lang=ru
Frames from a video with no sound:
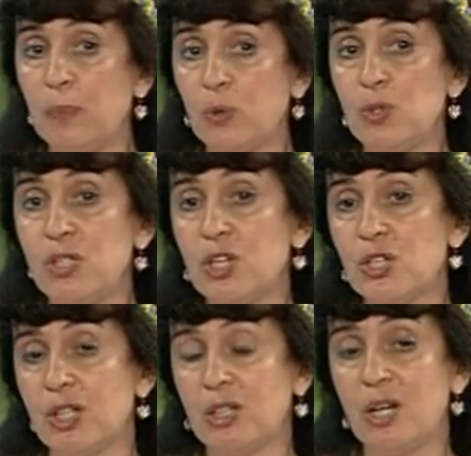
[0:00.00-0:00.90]
То есть
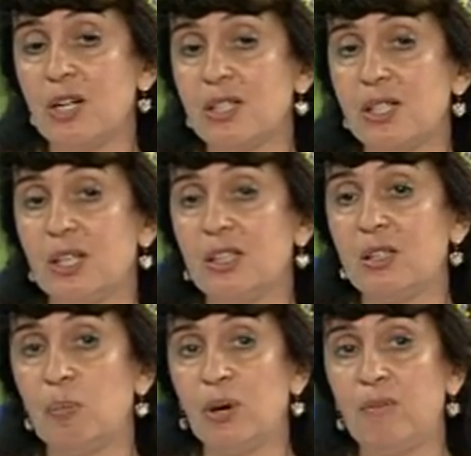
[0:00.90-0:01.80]
наша эта акция, она
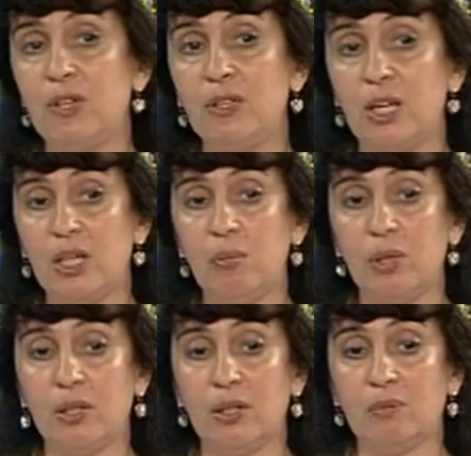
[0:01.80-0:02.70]
направлена
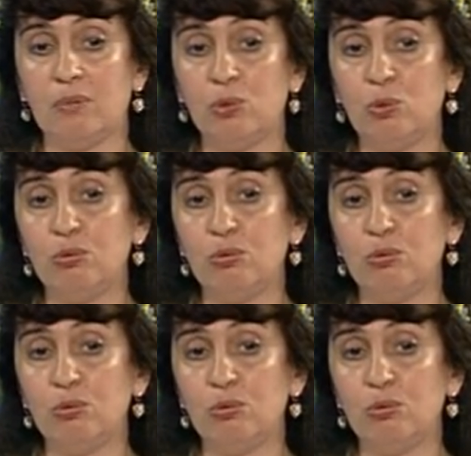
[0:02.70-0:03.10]
именно ну,